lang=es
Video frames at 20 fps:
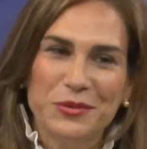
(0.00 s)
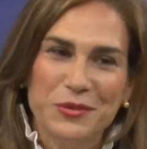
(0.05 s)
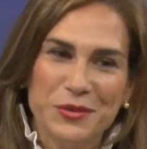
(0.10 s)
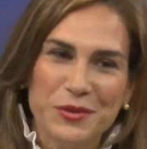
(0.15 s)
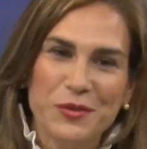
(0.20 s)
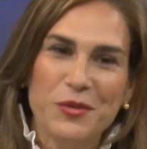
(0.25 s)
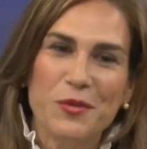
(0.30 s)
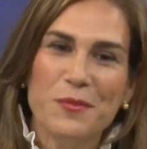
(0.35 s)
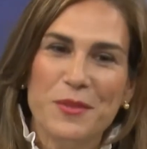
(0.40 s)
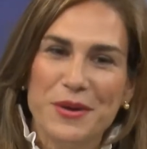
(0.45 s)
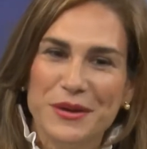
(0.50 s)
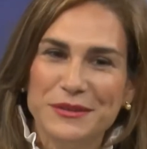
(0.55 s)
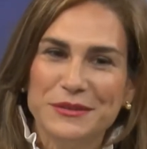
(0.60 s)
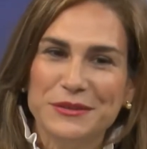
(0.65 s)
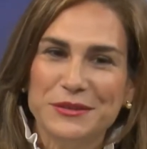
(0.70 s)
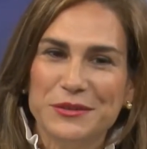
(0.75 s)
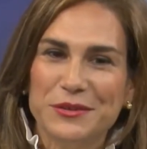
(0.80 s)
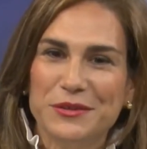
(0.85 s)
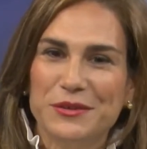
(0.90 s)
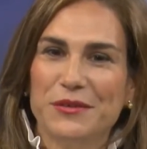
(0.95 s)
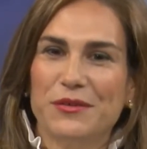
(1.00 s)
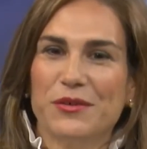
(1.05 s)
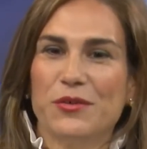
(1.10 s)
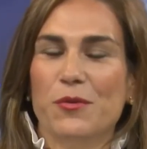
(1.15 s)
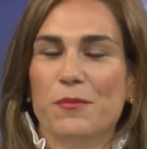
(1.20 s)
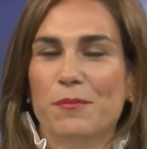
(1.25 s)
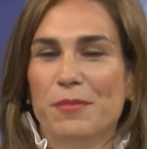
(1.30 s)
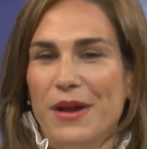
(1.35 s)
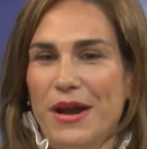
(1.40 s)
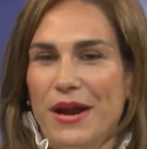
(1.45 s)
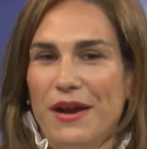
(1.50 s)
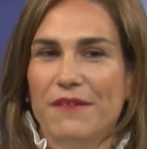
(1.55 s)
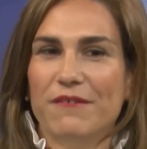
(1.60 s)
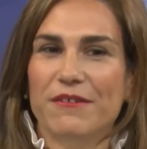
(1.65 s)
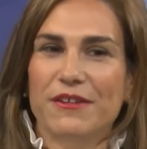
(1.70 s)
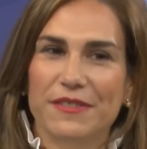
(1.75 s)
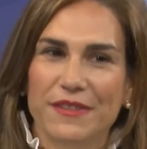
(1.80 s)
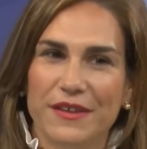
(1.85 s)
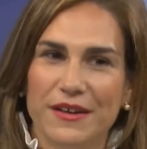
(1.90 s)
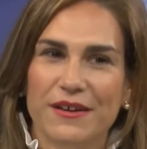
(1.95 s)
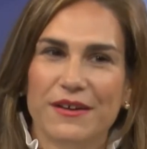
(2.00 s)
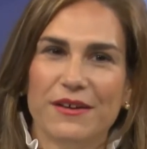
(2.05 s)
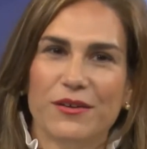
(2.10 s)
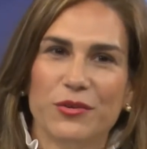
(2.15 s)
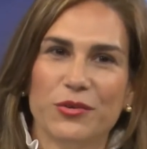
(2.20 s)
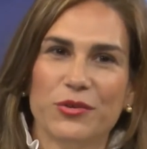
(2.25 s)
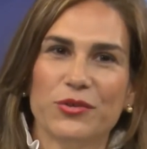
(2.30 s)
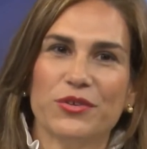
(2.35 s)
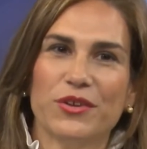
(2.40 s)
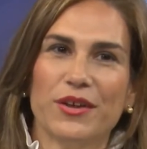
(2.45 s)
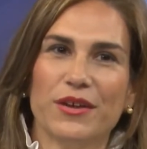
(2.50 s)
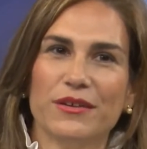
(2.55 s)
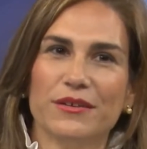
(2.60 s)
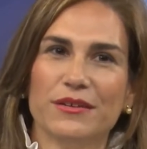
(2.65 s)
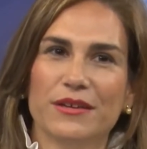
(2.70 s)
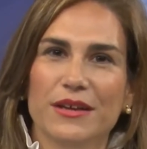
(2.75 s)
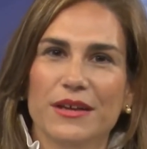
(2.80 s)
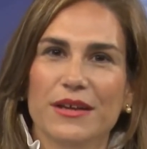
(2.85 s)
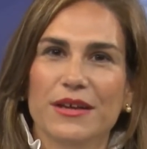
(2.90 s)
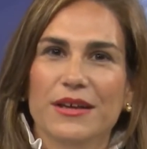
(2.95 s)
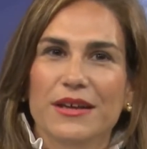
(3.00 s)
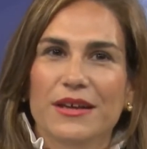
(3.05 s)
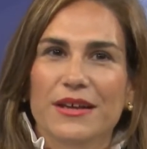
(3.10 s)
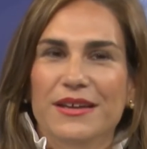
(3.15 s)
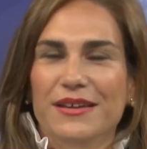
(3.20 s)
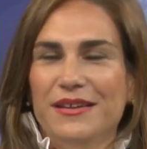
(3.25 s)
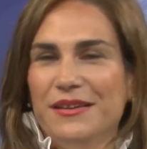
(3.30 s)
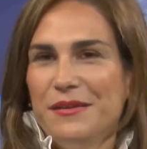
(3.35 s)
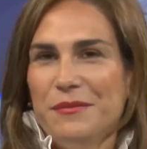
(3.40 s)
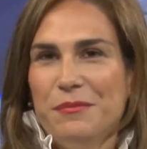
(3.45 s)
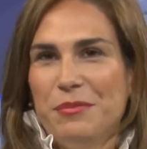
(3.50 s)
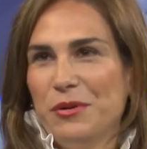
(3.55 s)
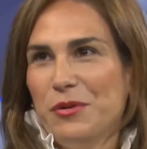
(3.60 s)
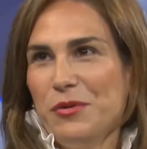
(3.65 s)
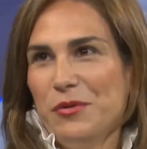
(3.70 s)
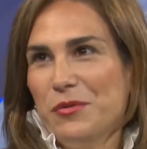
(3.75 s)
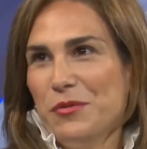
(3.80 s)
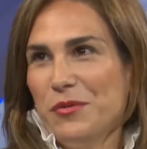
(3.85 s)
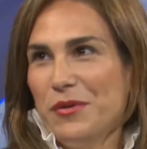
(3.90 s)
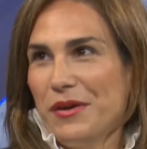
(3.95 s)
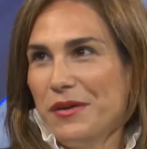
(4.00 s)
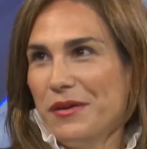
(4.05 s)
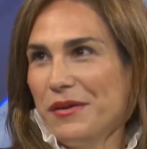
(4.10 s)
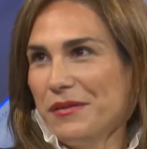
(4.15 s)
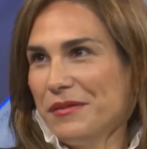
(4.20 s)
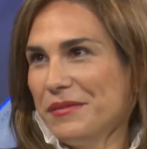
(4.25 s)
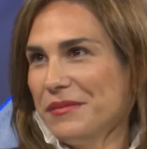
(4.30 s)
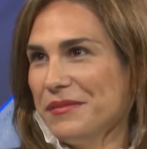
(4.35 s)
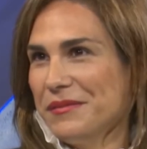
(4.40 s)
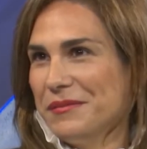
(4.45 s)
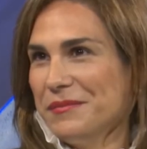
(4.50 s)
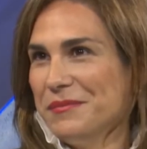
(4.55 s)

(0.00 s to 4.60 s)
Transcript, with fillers: el comercio, comprar, vender cosas. Y, pero nunca me